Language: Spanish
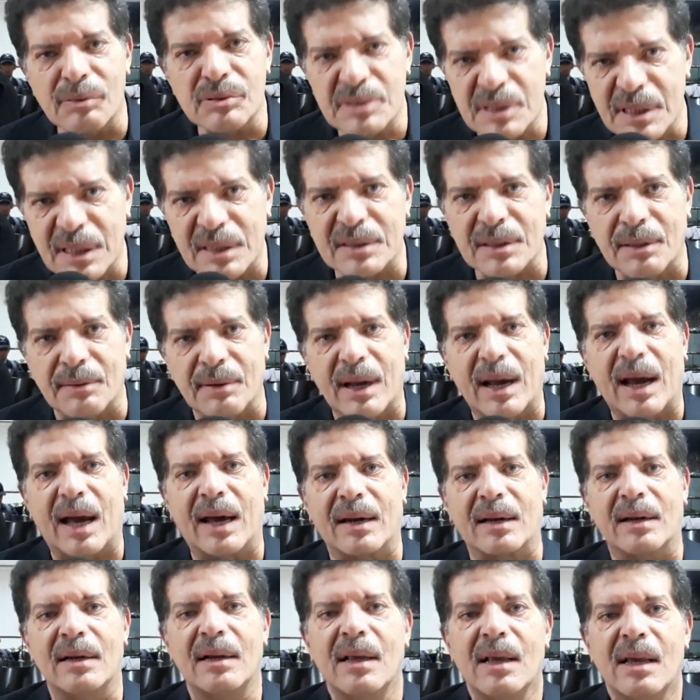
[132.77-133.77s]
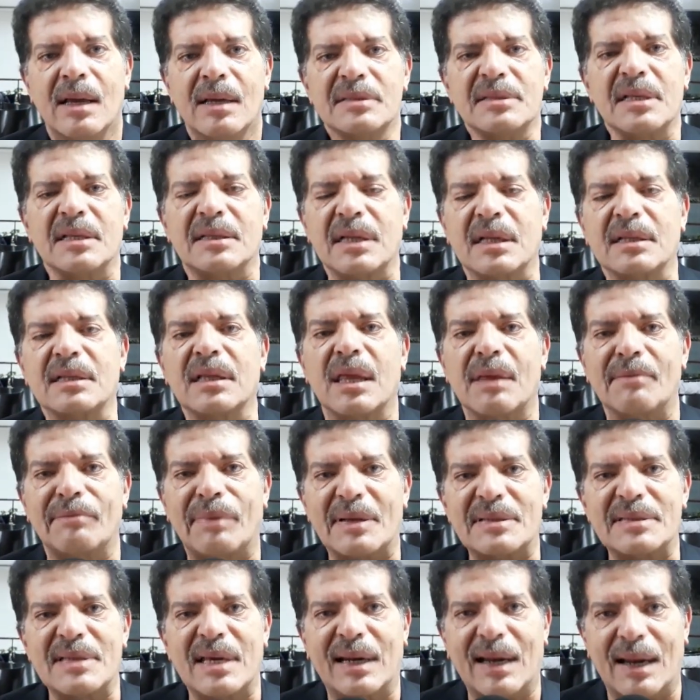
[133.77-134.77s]
con, a donde vamos a ir a
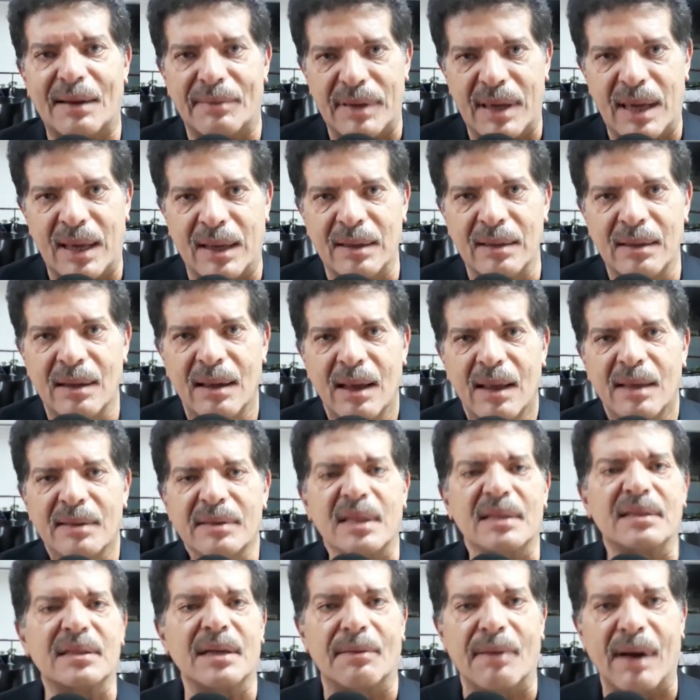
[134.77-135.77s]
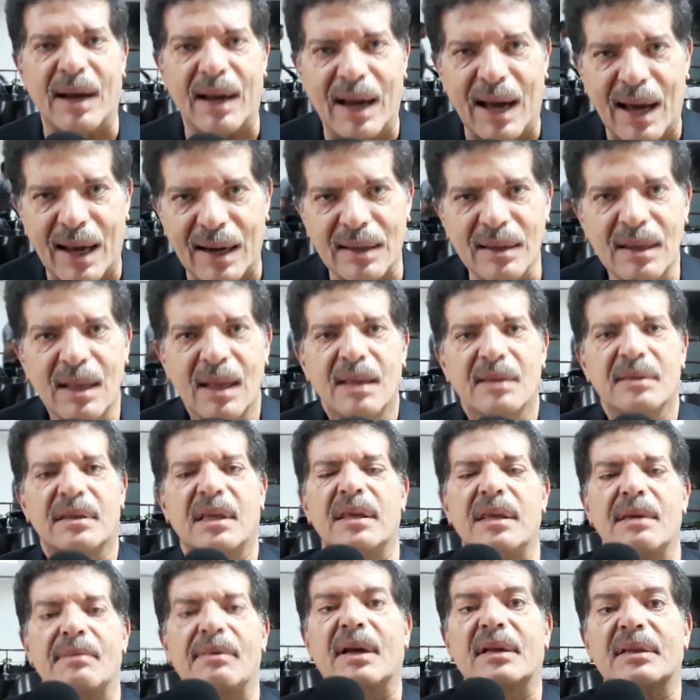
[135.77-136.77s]
trabajar. Se trata de pasarla bien,
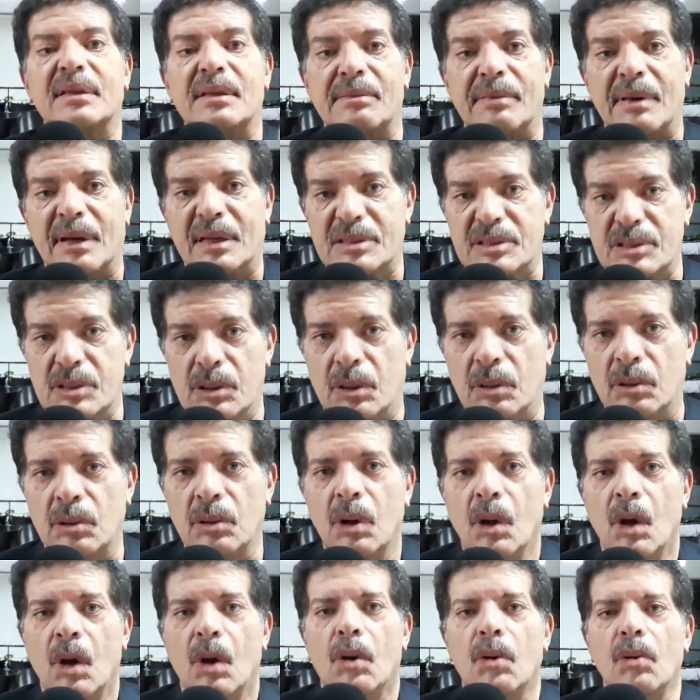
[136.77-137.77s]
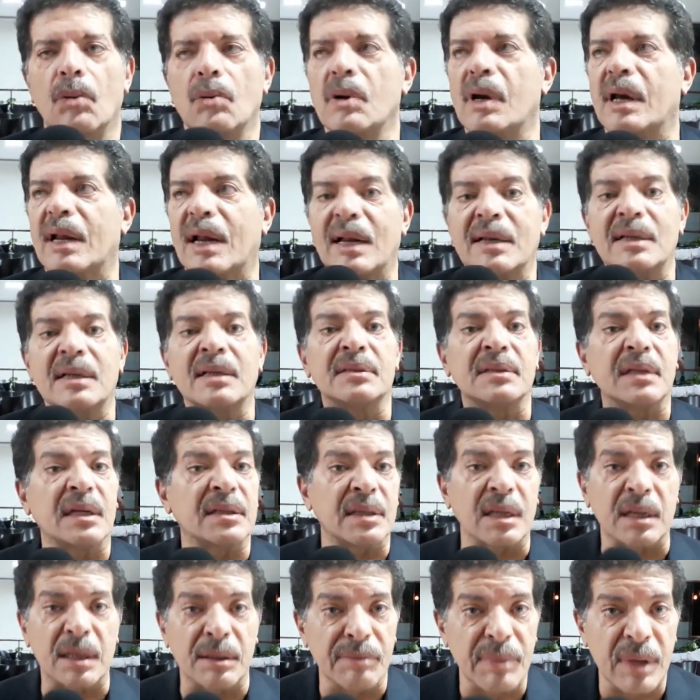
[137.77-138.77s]
de trabajar, de llevar diversión.
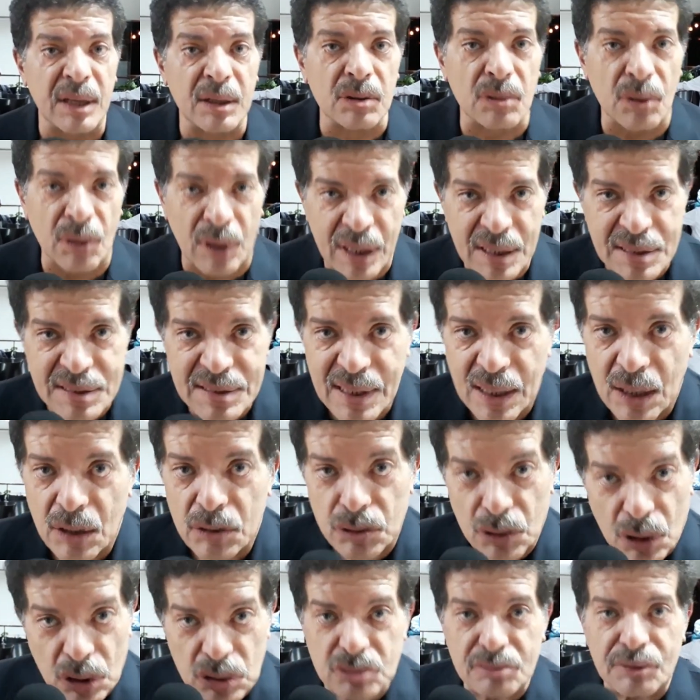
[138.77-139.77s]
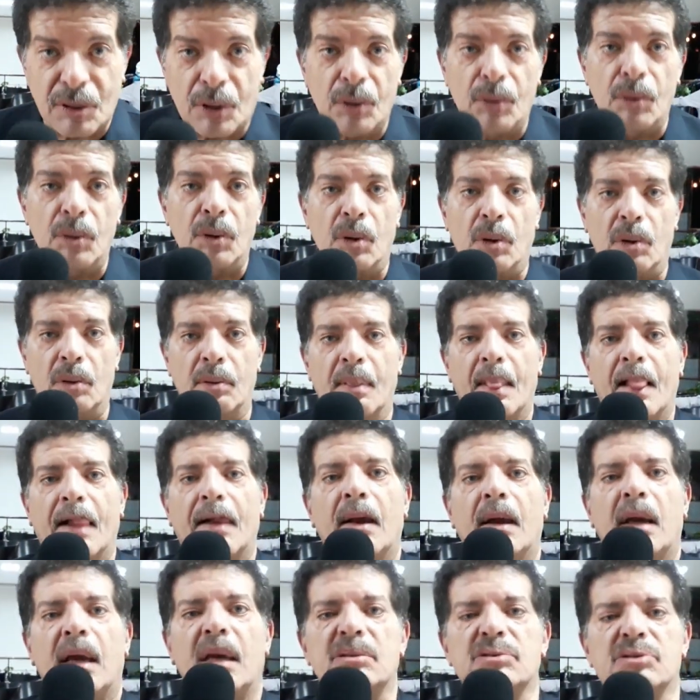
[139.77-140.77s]
Un gran entretenimiento es
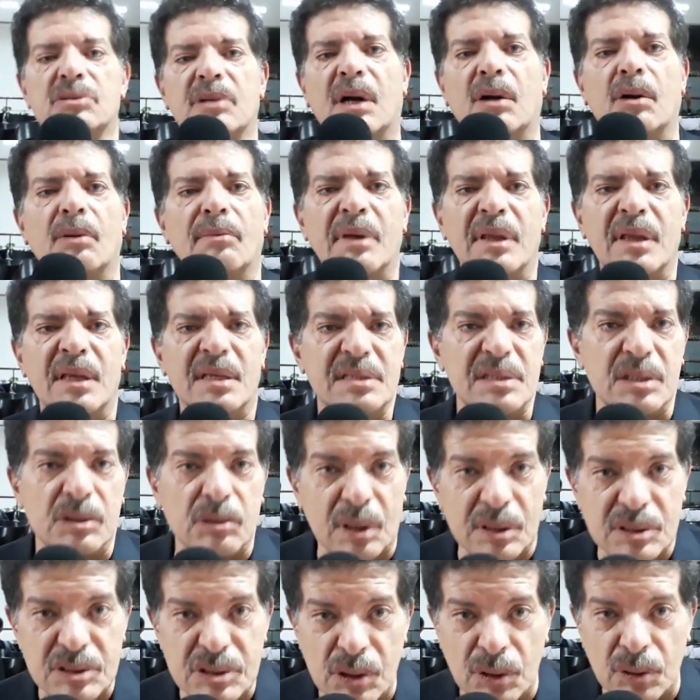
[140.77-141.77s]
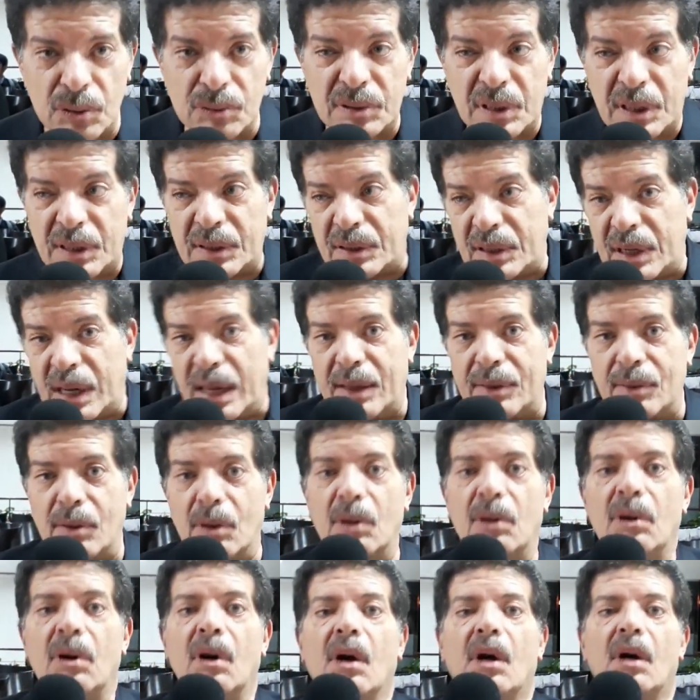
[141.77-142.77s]
dos por uno. Es una comedia de
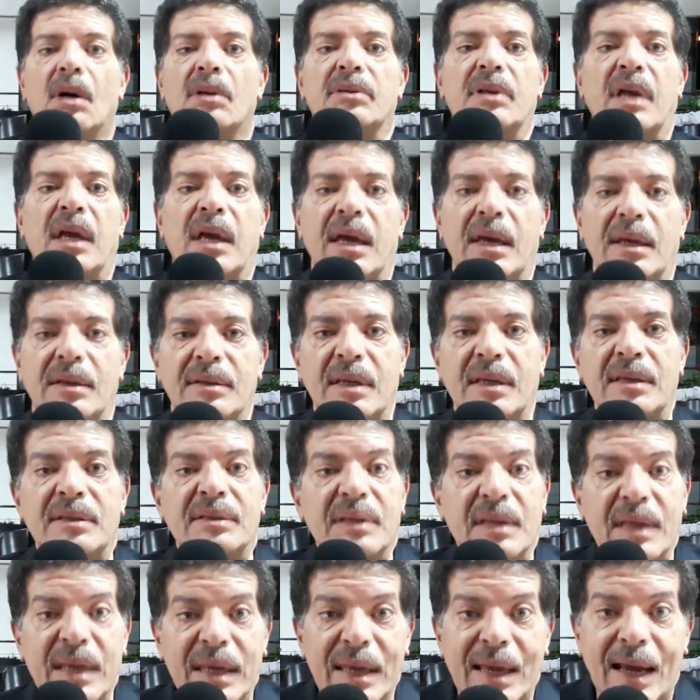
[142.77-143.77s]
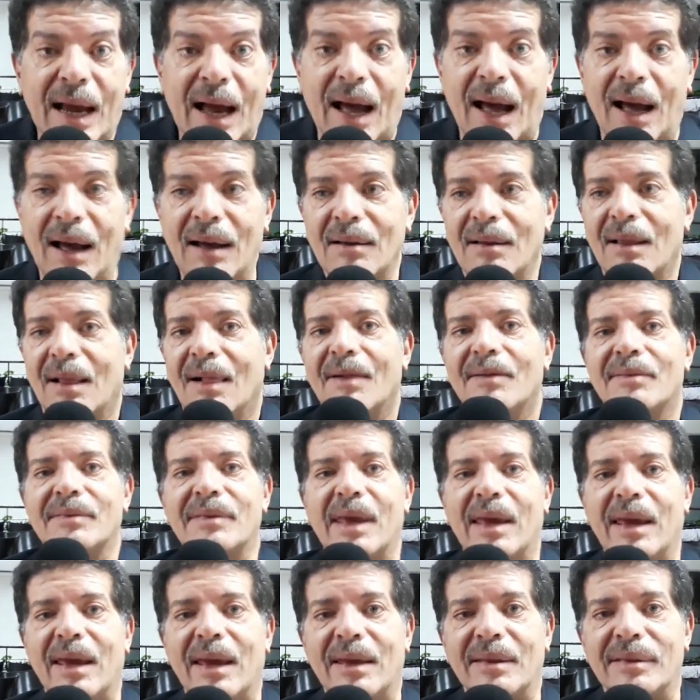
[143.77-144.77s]
situación, de enredo, de,
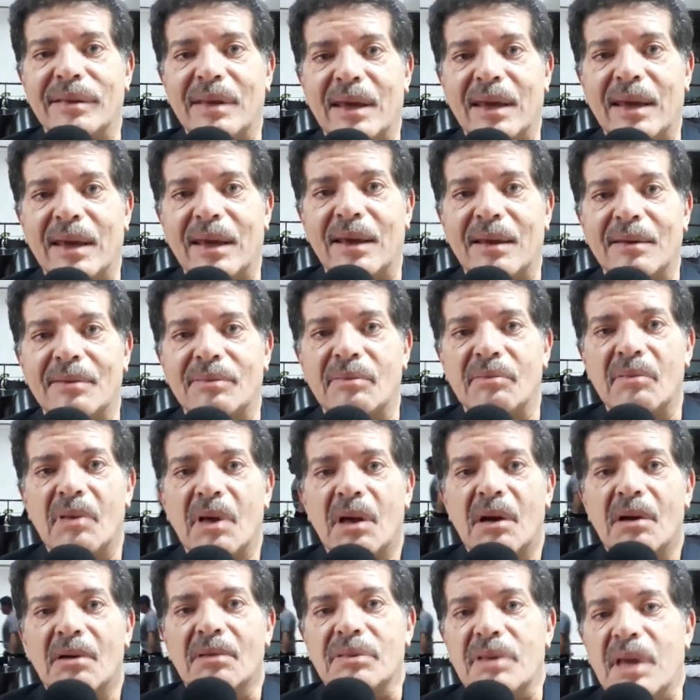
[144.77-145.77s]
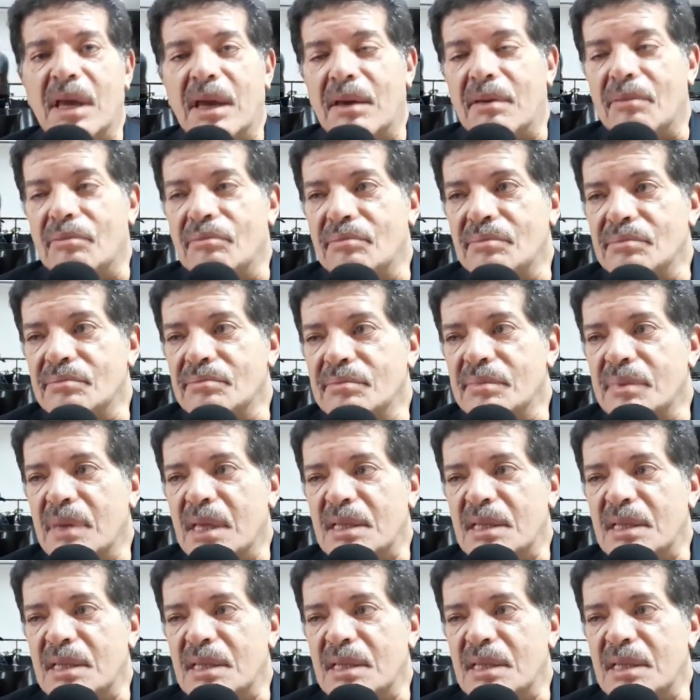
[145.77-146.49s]
intriga, de